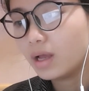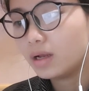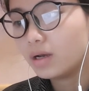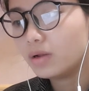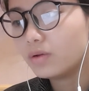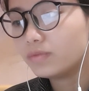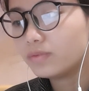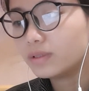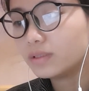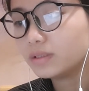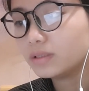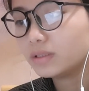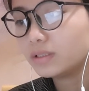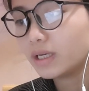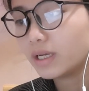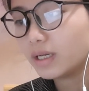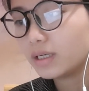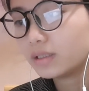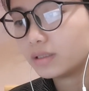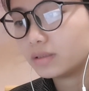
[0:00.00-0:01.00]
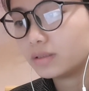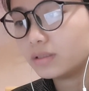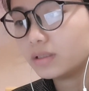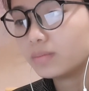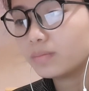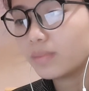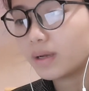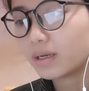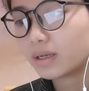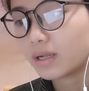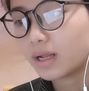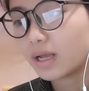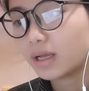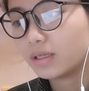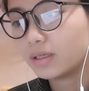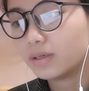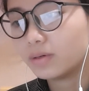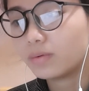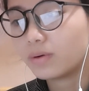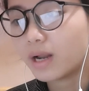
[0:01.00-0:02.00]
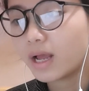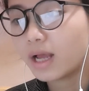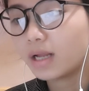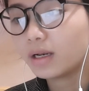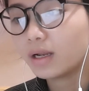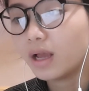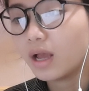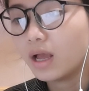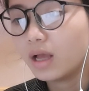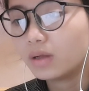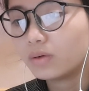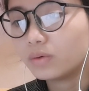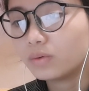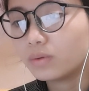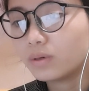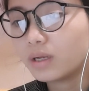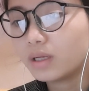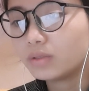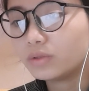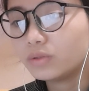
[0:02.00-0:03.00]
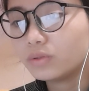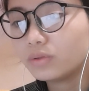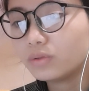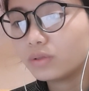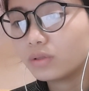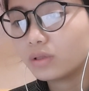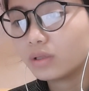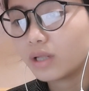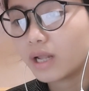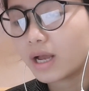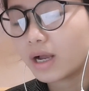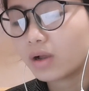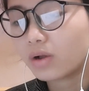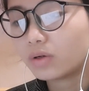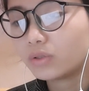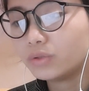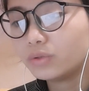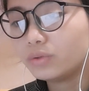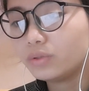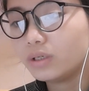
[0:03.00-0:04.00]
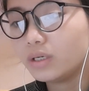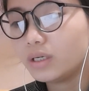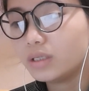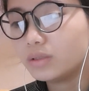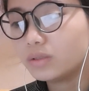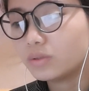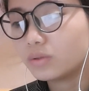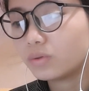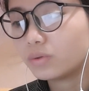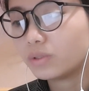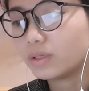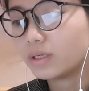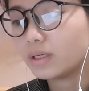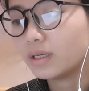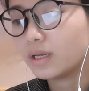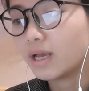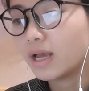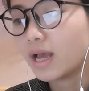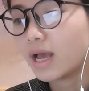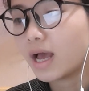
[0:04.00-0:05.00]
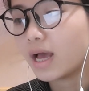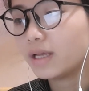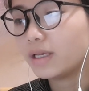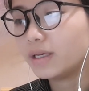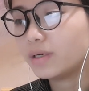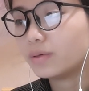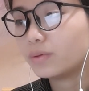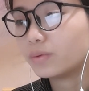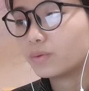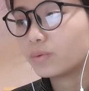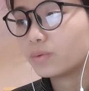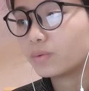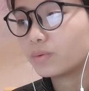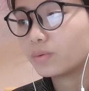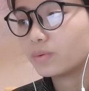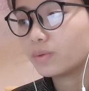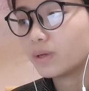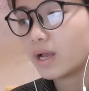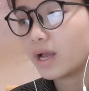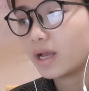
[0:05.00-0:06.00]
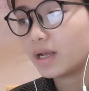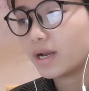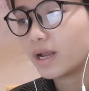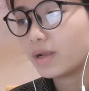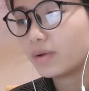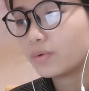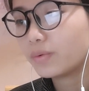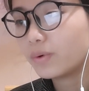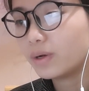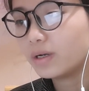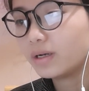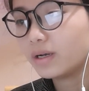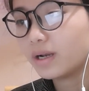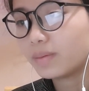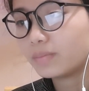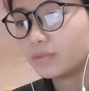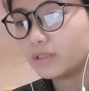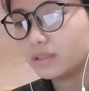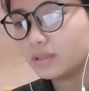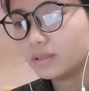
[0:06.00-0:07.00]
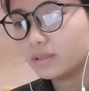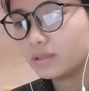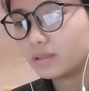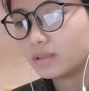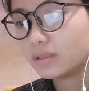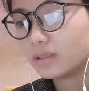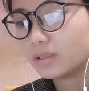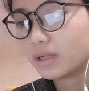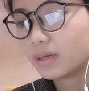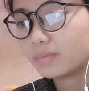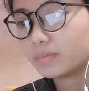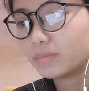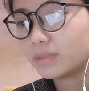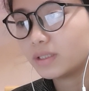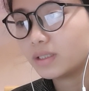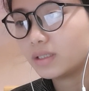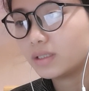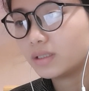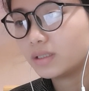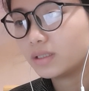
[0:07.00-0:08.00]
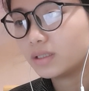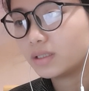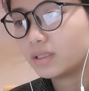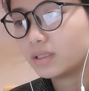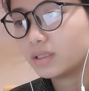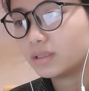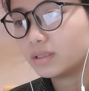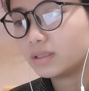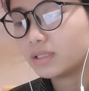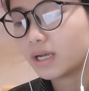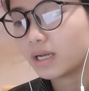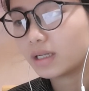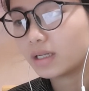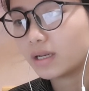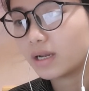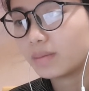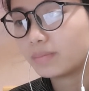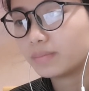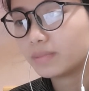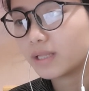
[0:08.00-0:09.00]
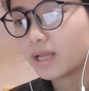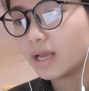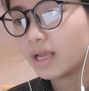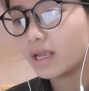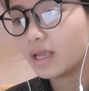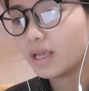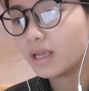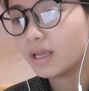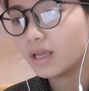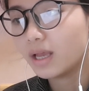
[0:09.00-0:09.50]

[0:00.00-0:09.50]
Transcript: Lưu Phân che ở trước mặt Hạ Hiểu Lan, đúng là chút là có chút điên rồi. Hạ Hiểu Hạ đại quân nắm nắm chặt nắm tay,